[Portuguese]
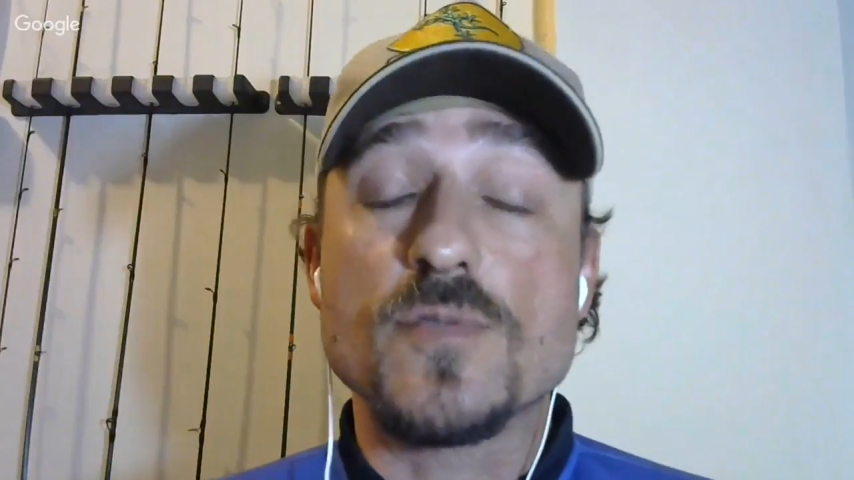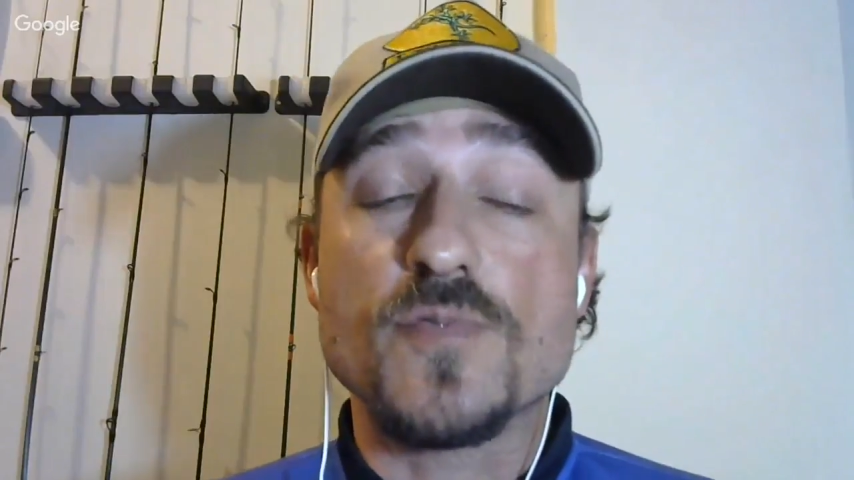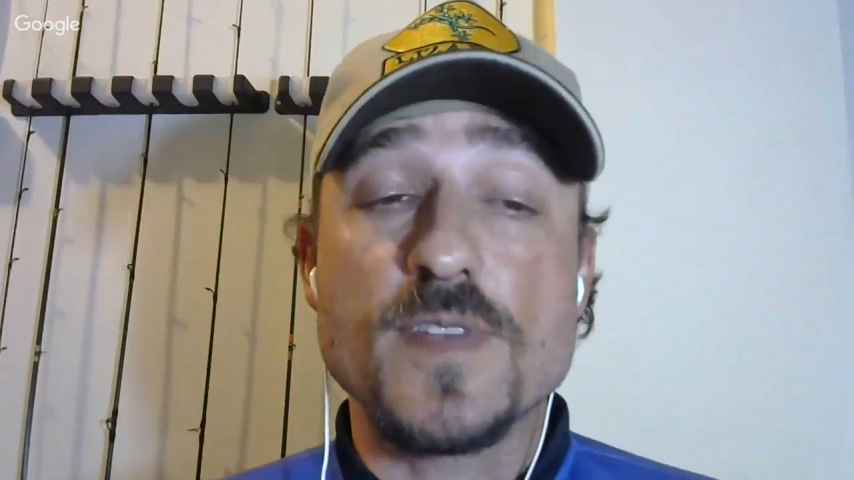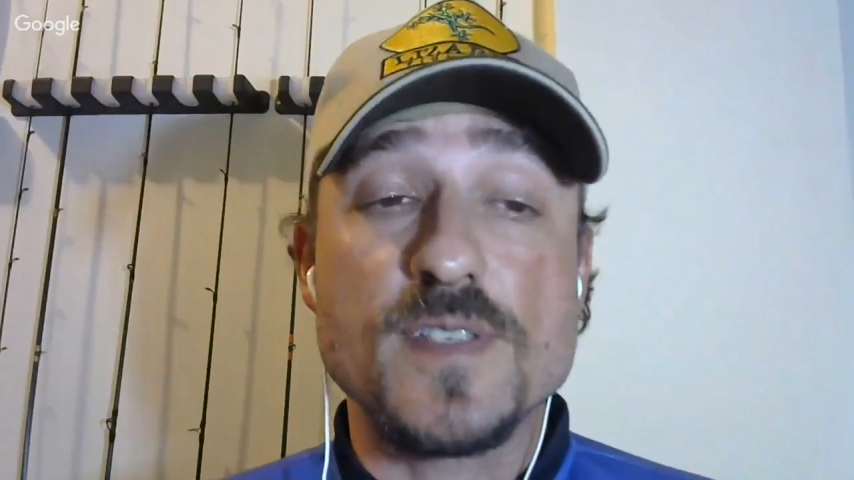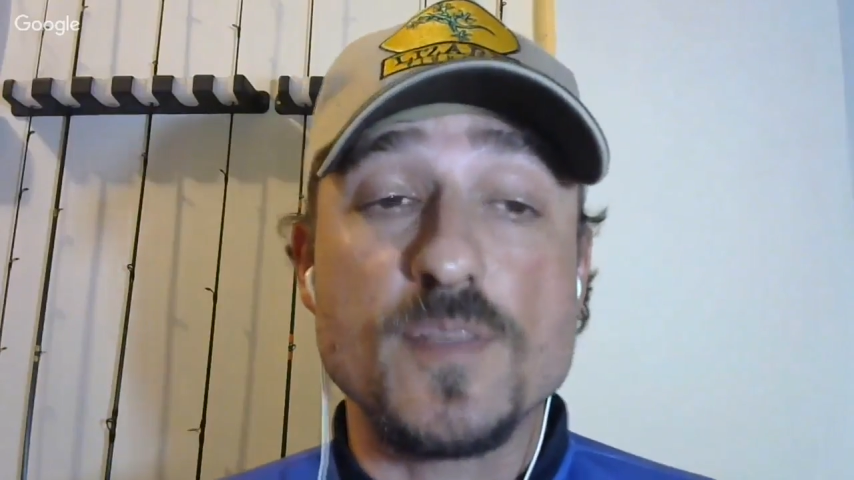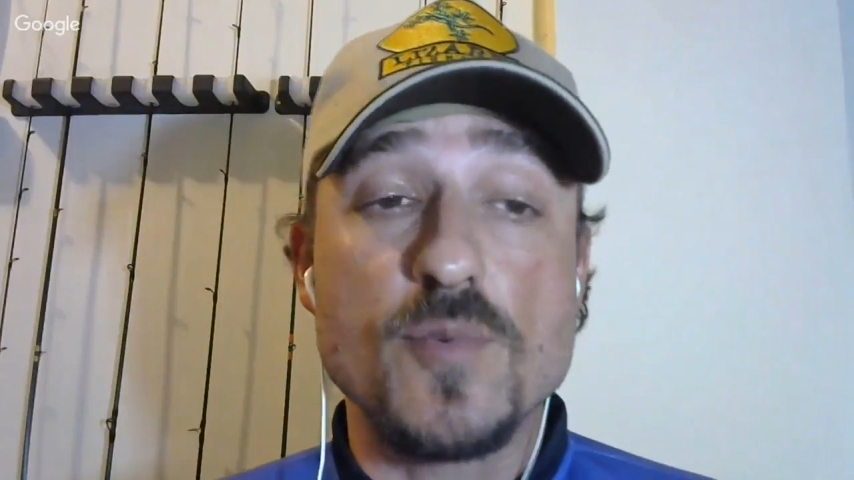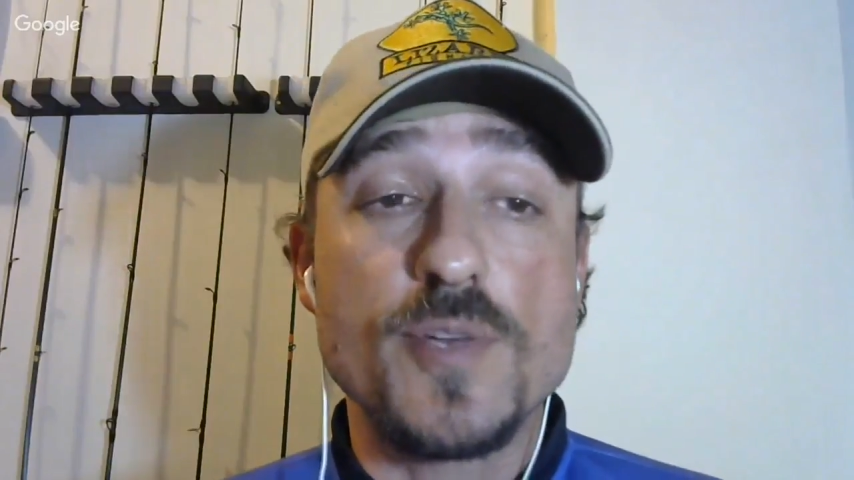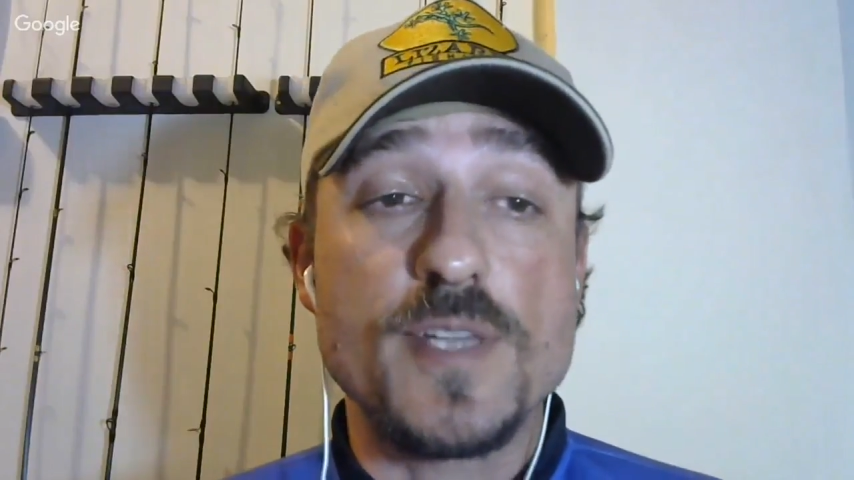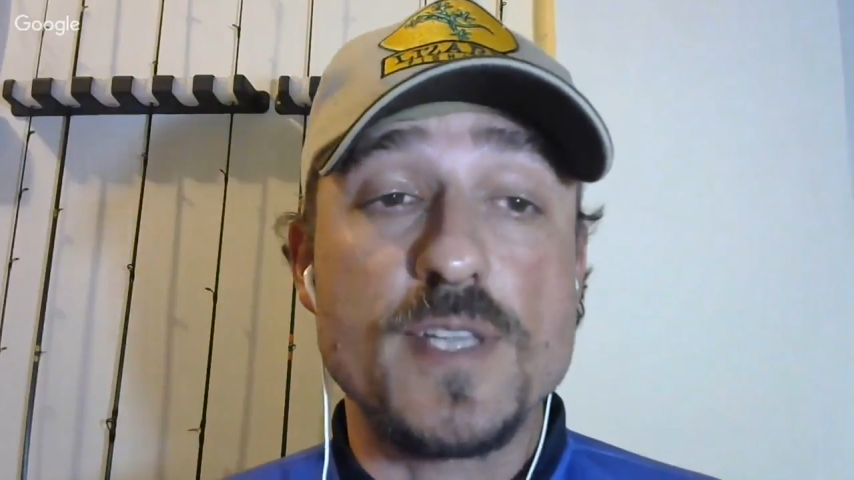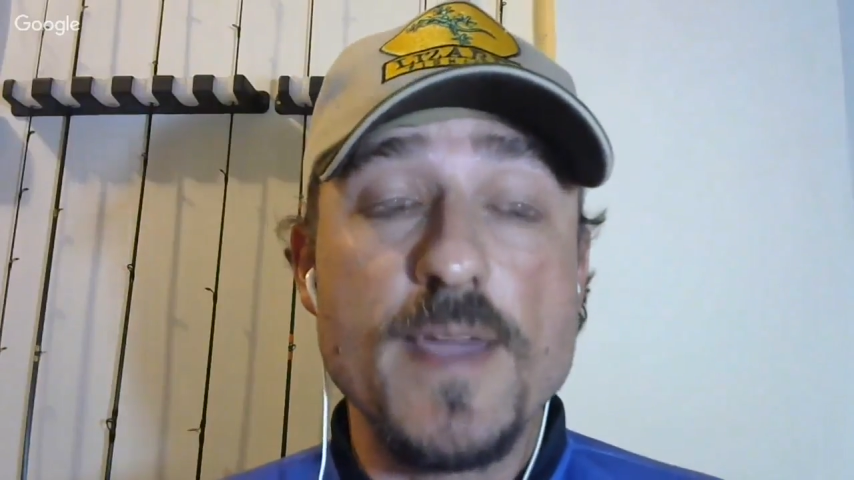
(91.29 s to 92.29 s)
do
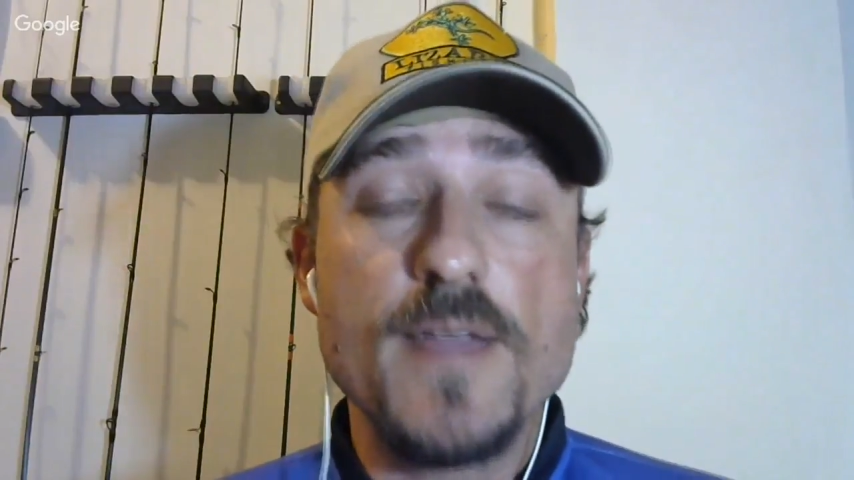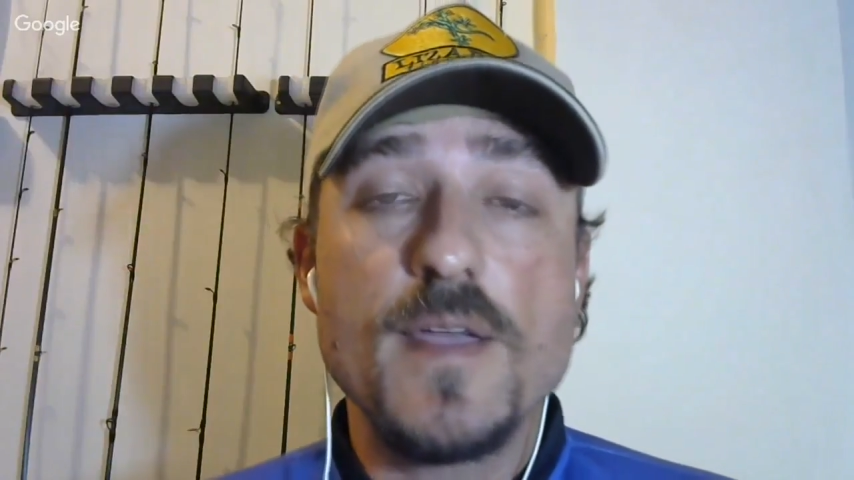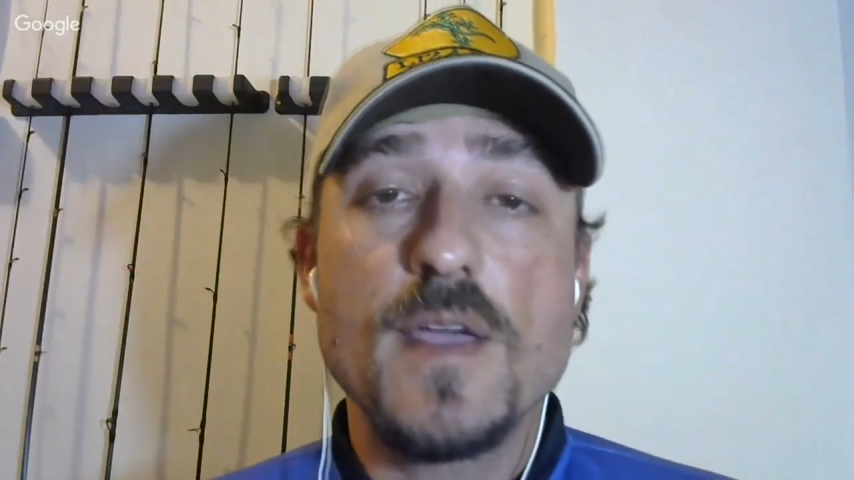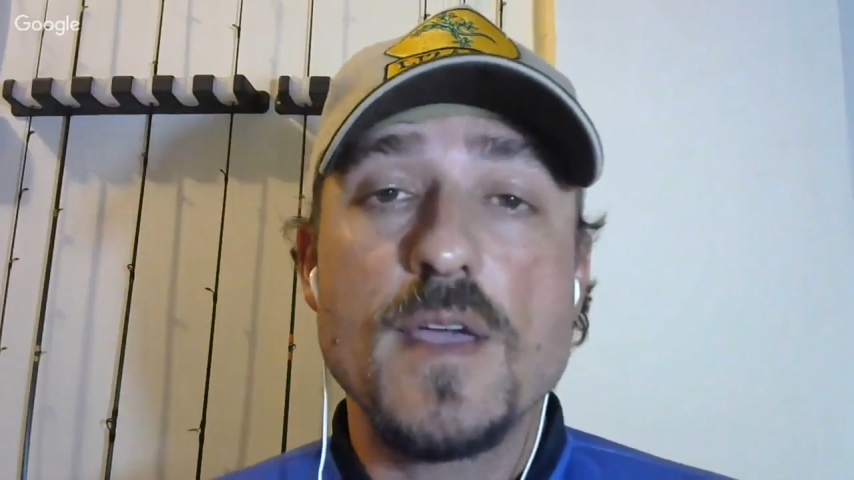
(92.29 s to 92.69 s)
Facebook também.